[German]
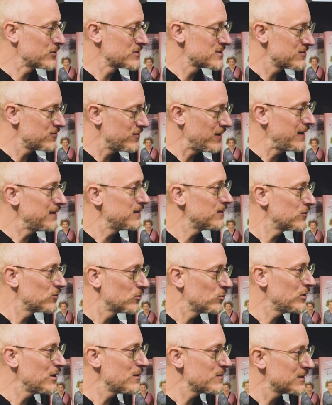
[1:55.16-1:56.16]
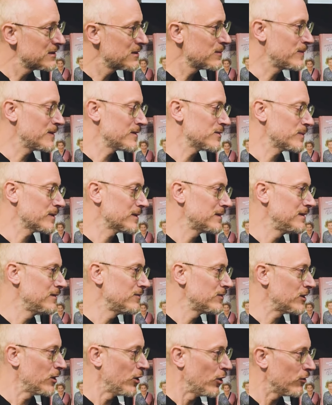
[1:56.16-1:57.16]
uns fehlt zunehmend eine
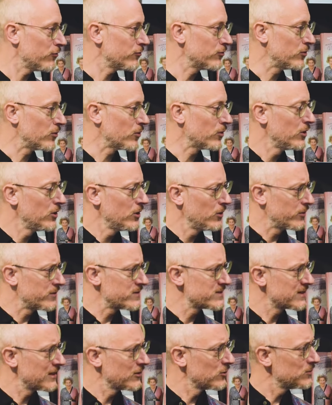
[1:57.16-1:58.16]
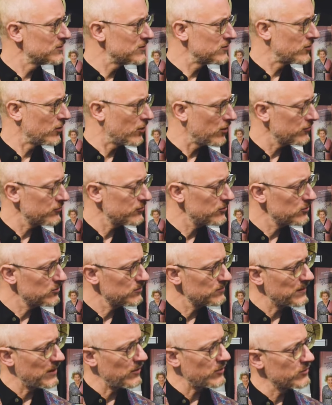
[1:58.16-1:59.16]
Perspektive der Hoffnung. Und es ging um diese Hoffnung,
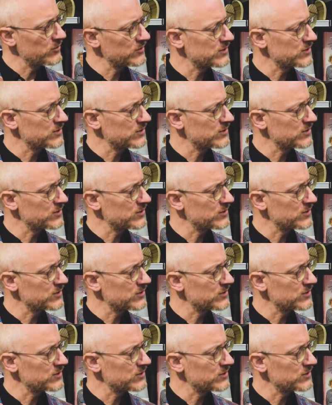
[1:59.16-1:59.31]
auch in